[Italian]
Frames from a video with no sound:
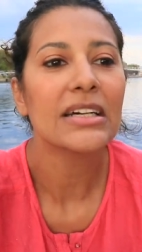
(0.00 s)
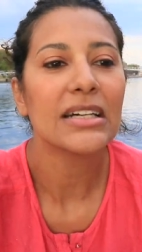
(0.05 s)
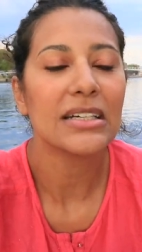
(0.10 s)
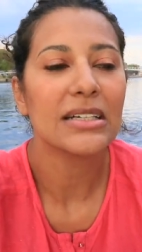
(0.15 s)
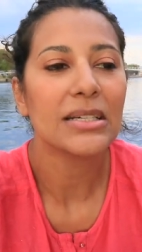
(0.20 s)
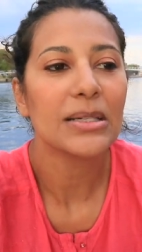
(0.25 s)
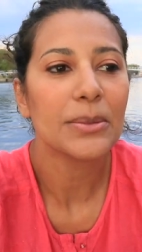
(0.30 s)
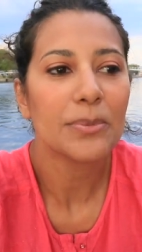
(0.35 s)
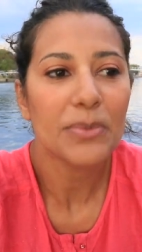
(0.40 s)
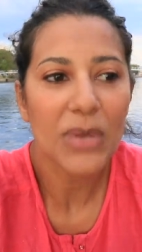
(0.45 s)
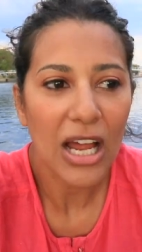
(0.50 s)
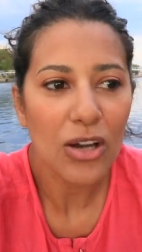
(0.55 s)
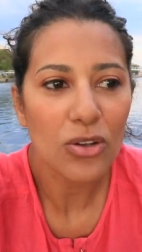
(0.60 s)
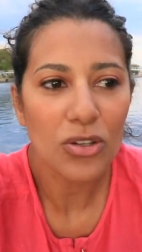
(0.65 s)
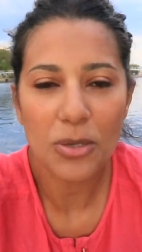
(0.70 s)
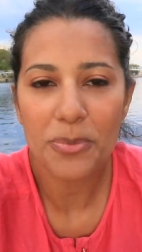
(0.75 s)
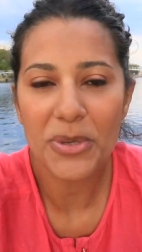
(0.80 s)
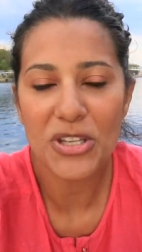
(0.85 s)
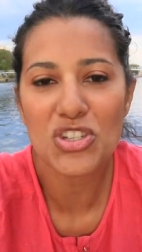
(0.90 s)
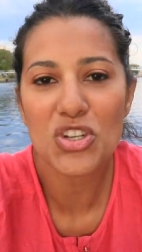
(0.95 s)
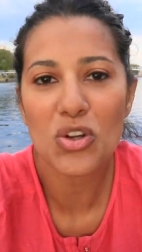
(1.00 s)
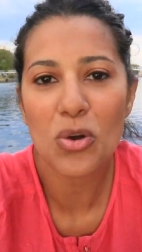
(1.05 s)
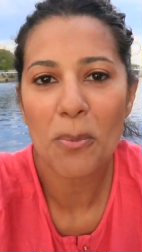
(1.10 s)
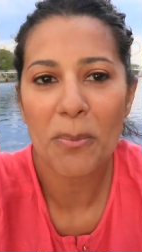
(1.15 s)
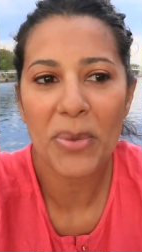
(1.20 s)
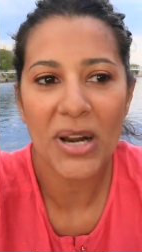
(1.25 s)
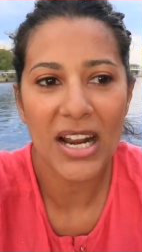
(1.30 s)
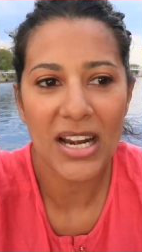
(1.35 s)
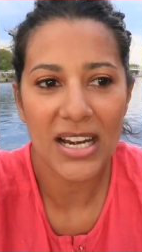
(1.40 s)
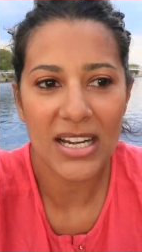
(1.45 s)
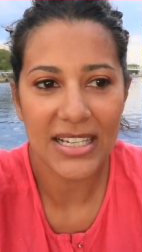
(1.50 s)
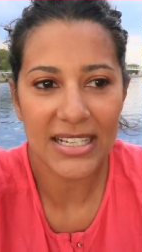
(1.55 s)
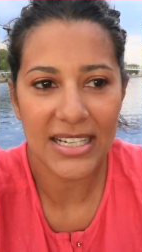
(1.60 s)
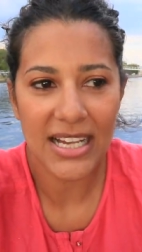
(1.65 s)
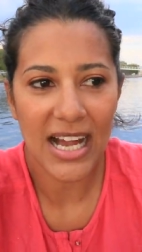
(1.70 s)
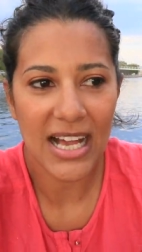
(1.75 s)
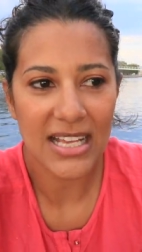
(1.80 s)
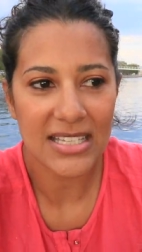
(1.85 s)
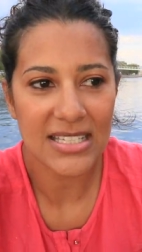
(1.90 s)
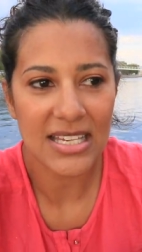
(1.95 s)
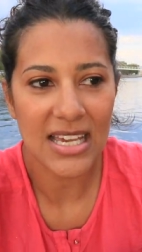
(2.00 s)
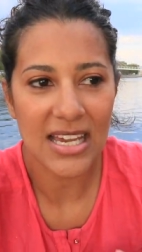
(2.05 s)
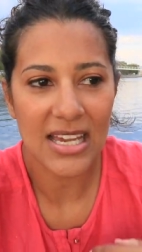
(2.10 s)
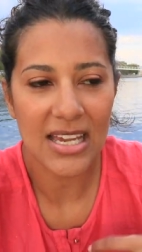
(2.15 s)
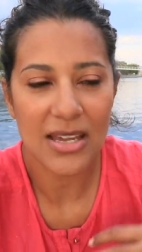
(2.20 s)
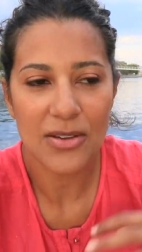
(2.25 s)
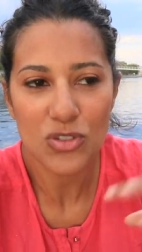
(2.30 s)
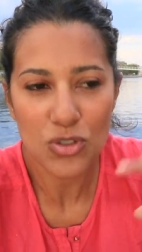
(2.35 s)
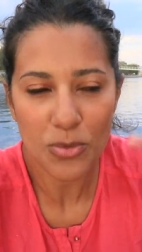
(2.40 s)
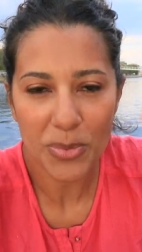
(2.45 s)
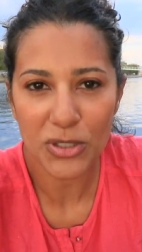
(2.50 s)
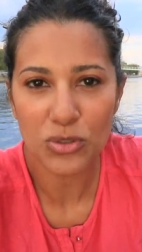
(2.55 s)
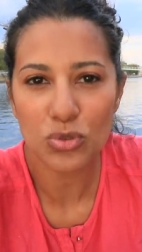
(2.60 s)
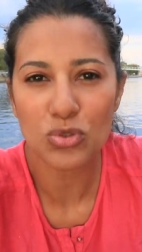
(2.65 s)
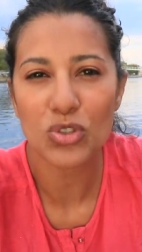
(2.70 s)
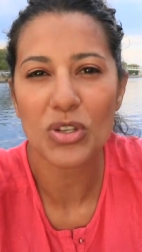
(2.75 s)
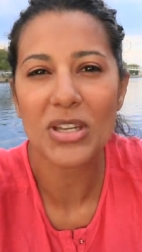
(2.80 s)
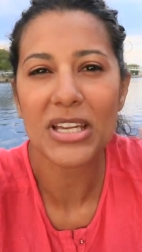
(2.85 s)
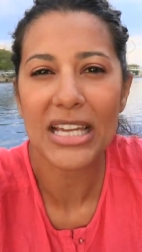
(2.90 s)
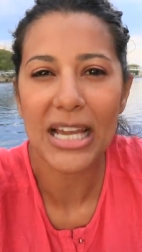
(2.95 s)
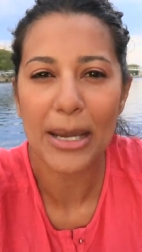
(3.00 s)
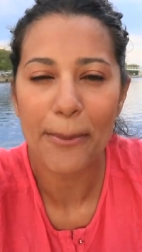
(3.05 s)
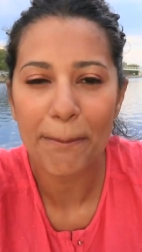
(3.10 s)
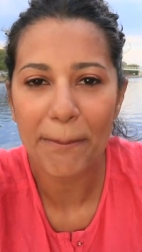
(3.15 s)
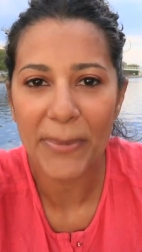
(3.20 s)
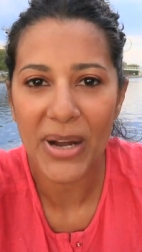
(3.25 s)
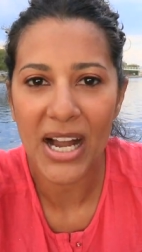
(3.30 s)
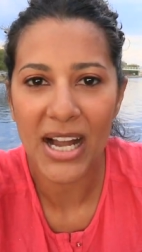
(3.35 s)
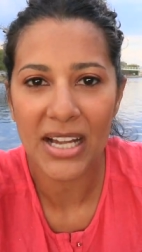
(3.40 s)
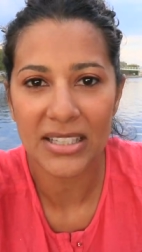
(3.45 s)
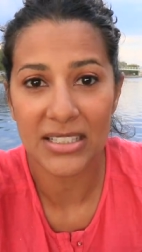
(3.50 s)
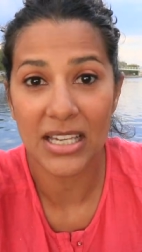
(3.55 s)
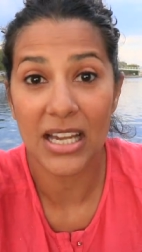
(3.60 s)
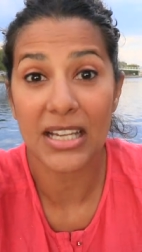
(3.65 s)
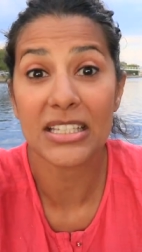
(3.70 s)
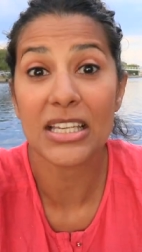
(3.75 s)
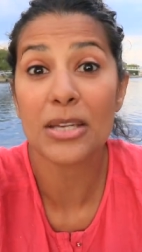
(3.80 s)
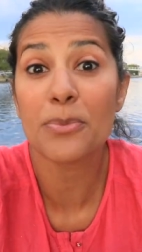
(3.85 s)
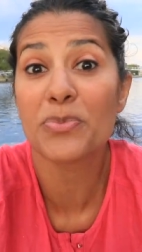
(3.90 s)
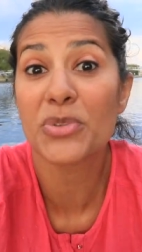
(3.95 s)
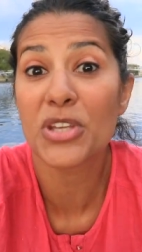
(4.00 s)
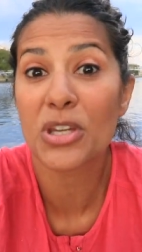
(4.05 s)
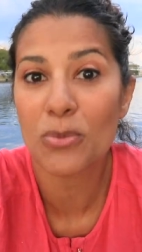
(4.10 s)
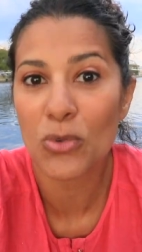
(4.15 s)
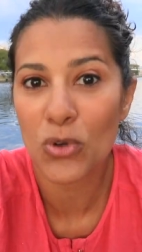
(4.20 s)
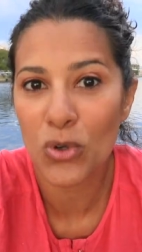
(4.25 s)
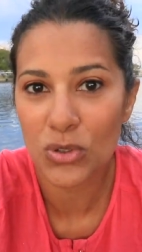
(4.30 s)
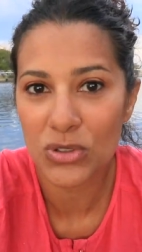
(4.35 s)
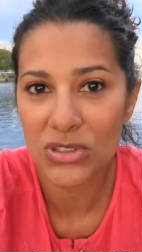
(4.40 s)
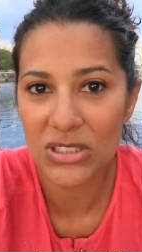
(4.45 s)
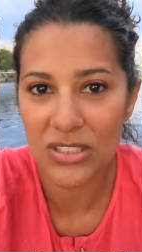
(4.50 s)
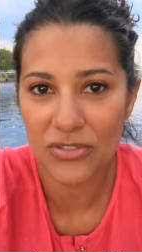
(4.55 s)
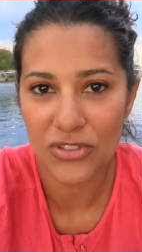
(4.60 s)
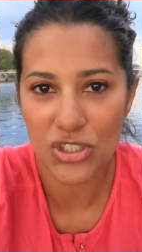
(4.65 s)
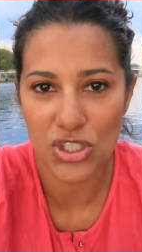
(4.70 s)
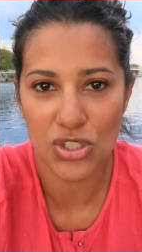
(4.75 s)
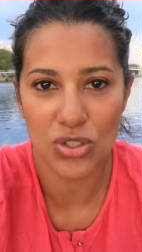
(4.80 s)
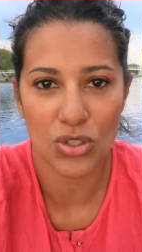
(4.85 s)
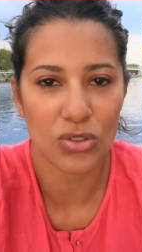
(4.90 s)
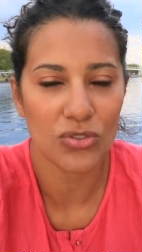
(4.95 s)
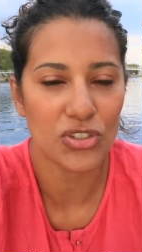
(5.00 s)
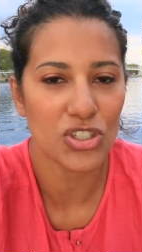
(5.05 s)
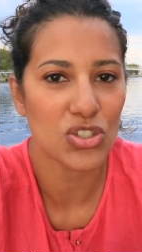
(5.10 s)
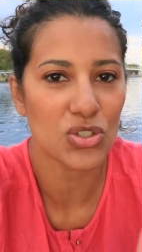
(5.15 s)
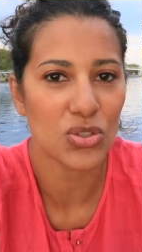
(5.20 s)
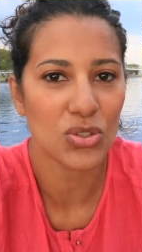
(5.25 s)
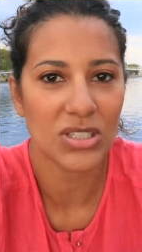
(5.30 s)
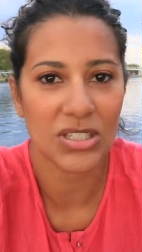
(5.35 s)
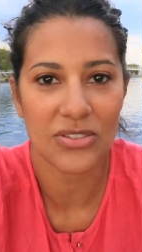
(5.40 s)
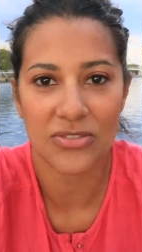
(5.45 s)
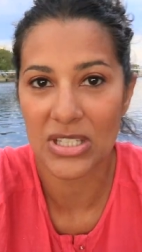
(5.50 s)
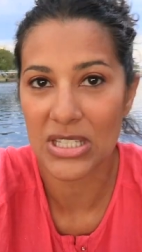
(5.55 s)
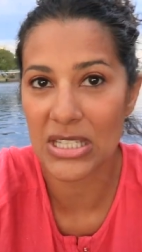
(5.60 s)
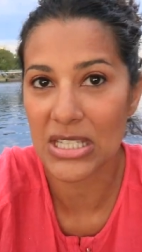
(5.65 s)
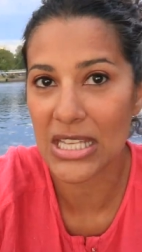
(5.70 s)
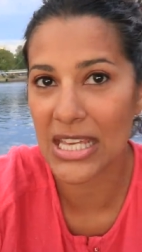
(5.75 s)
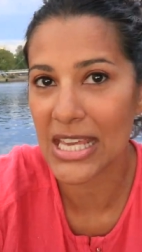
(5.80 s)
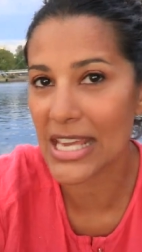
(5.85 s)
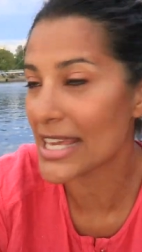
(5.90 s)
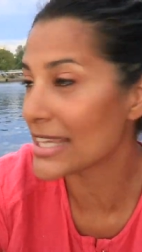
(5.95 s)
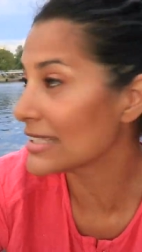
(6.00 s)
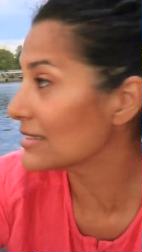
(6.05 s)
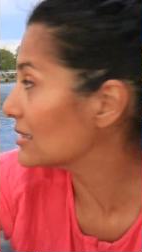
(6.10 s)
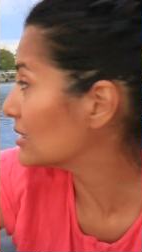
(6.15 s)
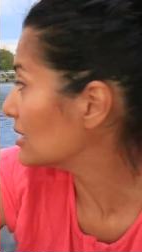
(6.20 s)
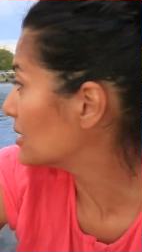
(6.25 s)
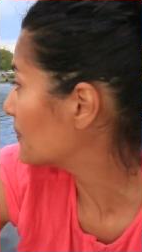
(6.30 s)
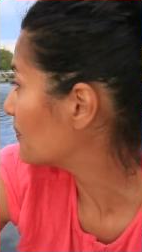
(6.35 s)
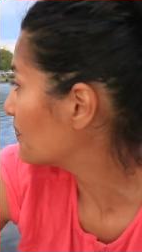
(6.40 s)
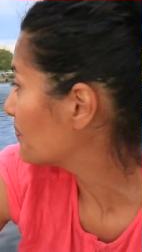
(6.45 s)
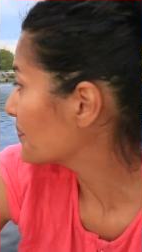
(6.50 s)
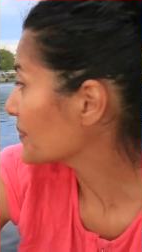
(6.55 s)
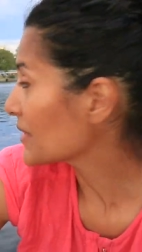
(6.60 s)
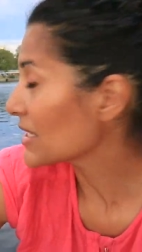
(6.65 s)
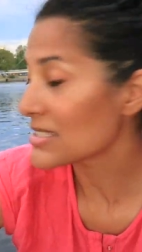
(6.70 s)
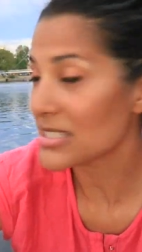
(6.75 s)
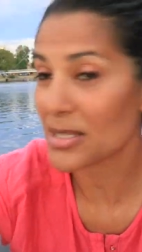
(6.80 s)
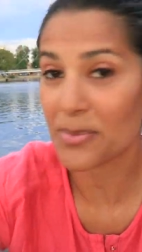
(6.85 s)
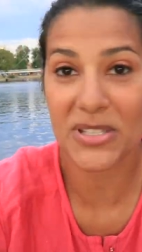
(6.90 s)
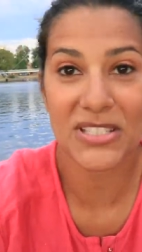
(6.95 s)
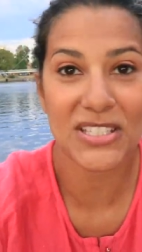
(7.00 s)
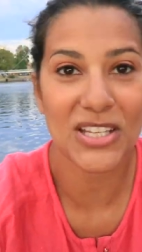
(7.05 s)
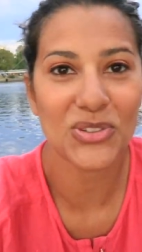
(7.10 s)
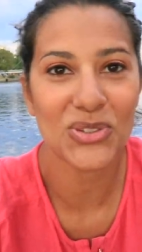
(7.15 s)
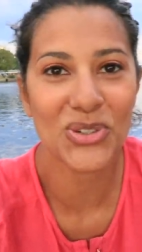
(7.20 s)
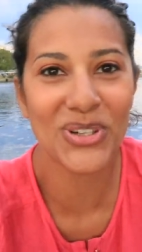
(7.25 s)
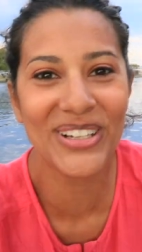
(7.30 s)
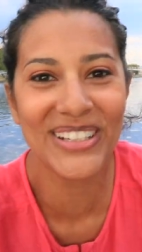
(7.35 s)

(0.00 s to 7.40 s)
Eh, a loro piace comprare le case eh, soprattutto in campagna, anche in Piemonte, vicino dove ci sono dei vigneti. Sta passando